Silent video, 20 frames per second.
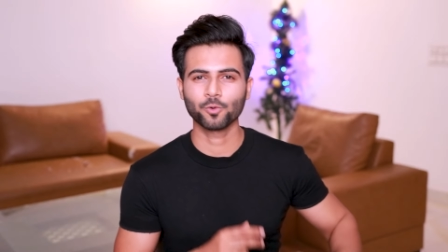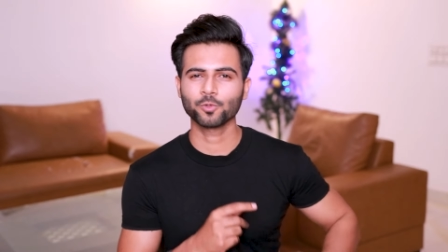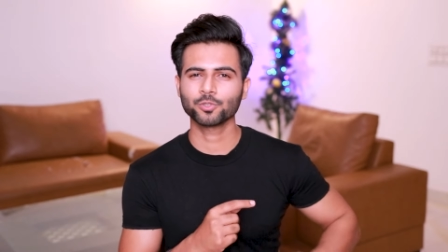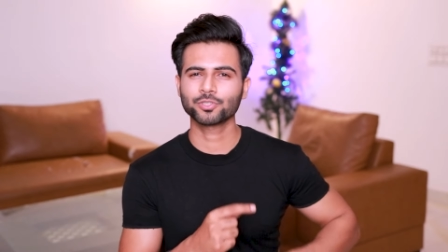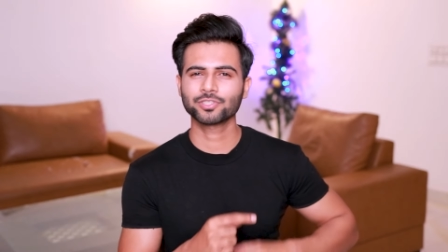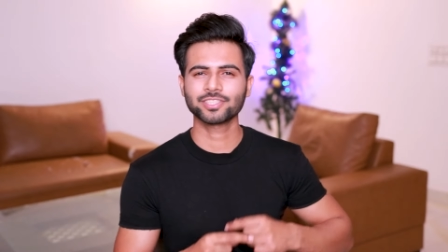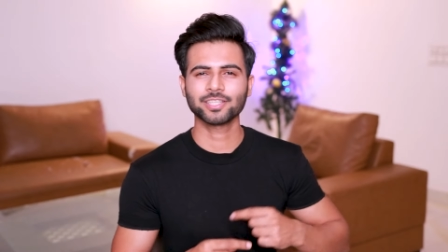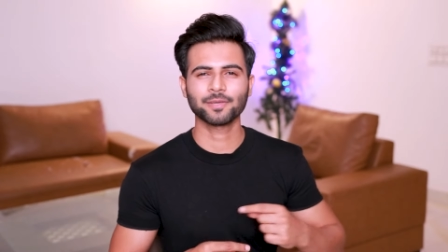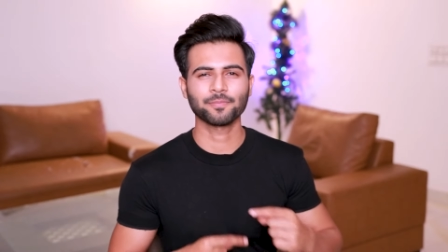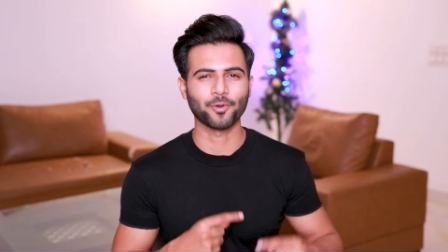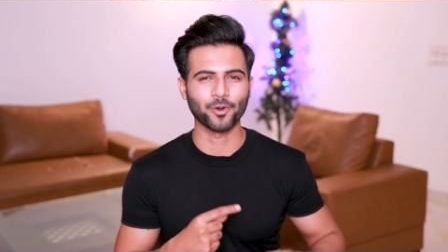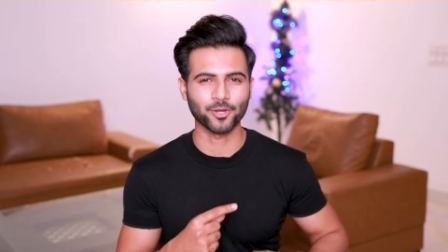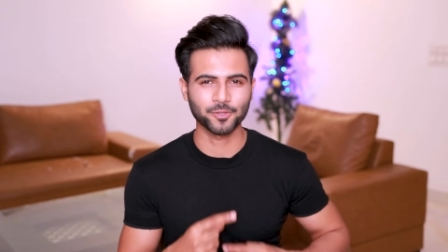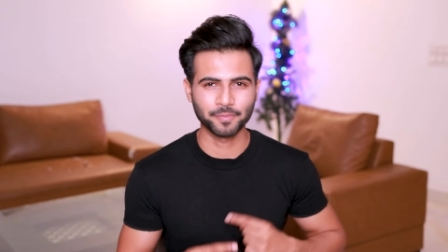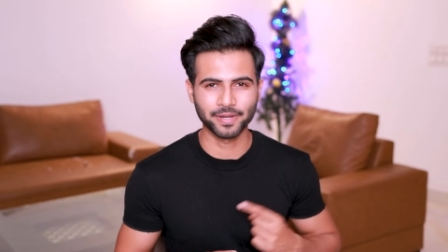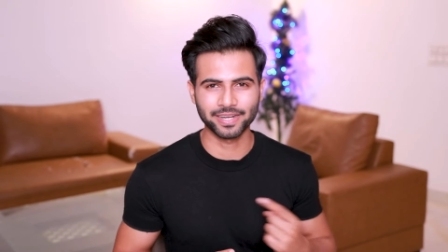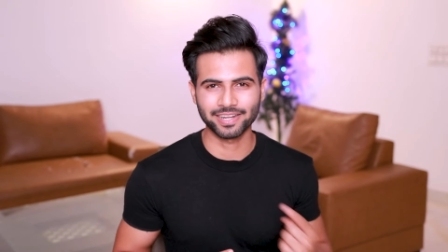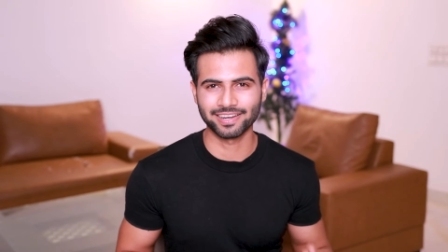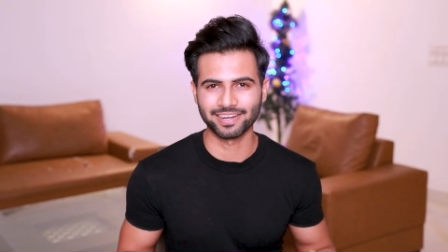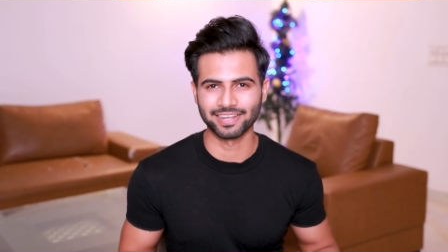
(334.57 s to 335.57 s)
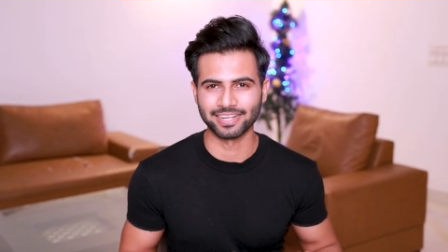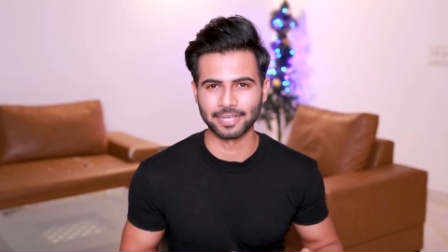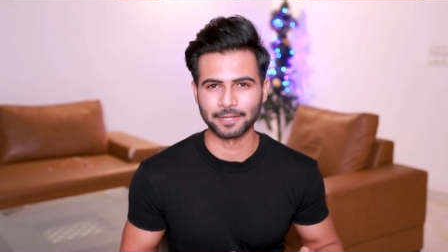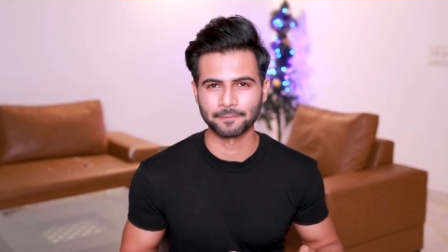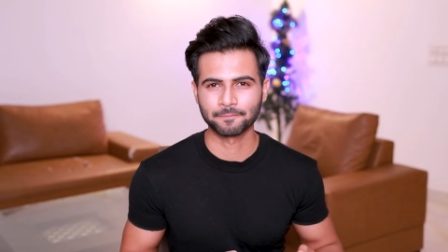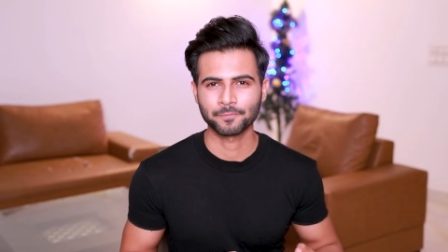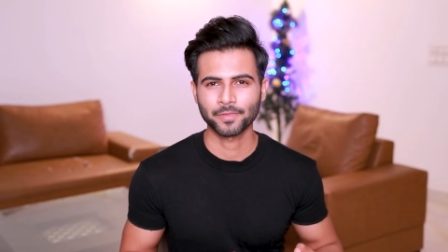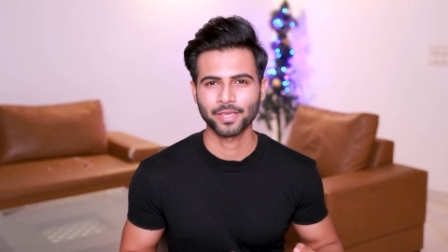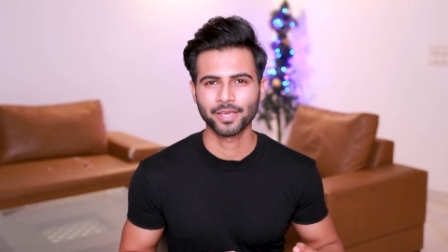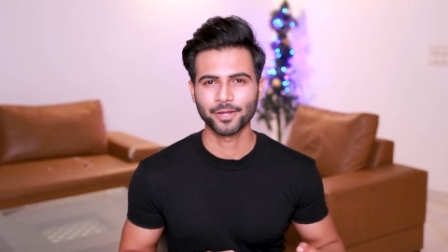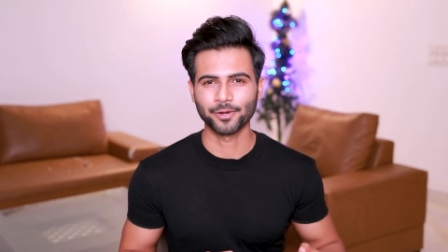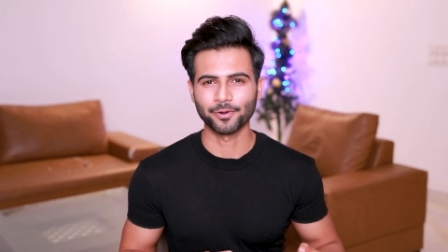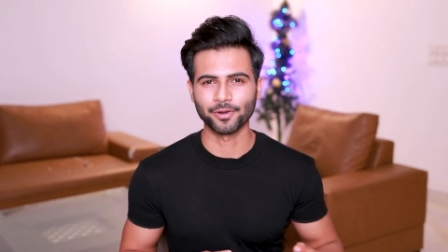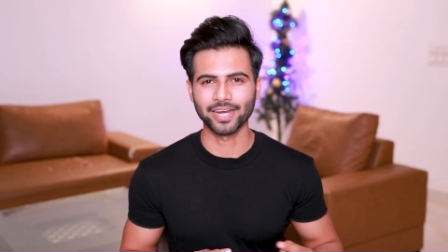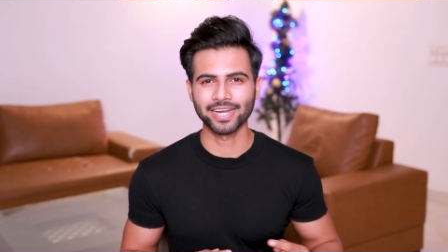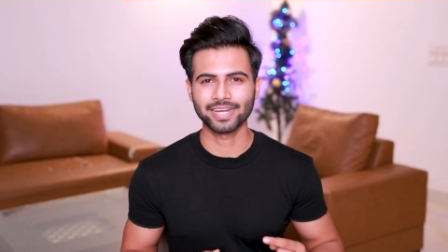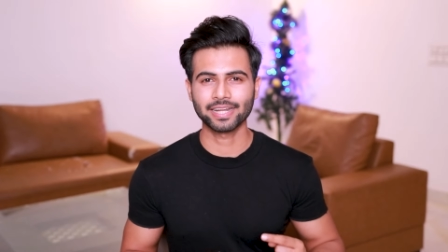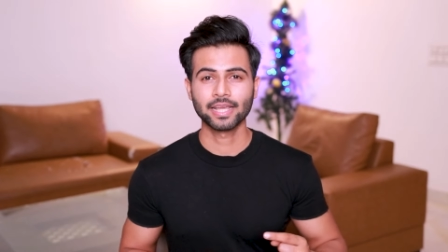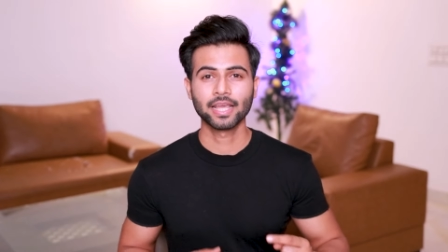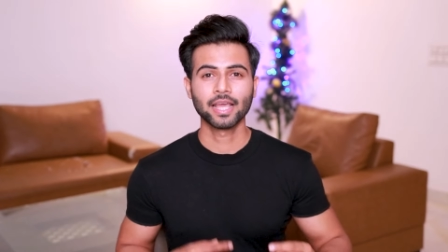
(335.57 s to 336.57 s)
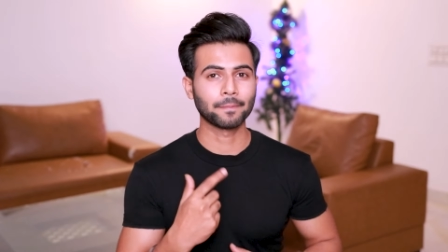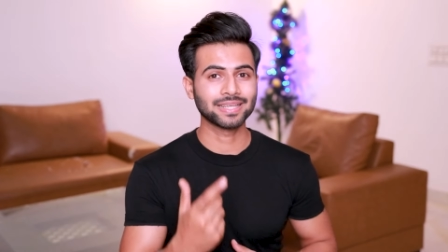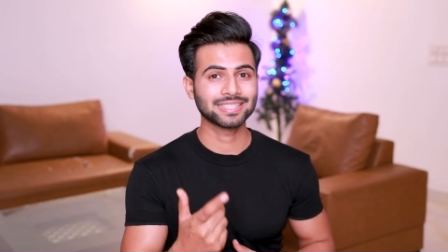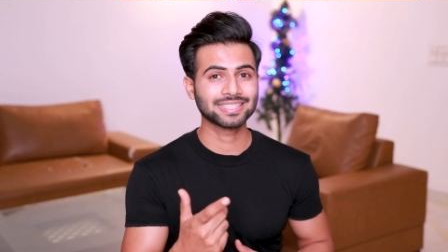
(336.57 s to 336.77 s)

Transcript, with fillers: उससे बहुत बेटर है राइट right?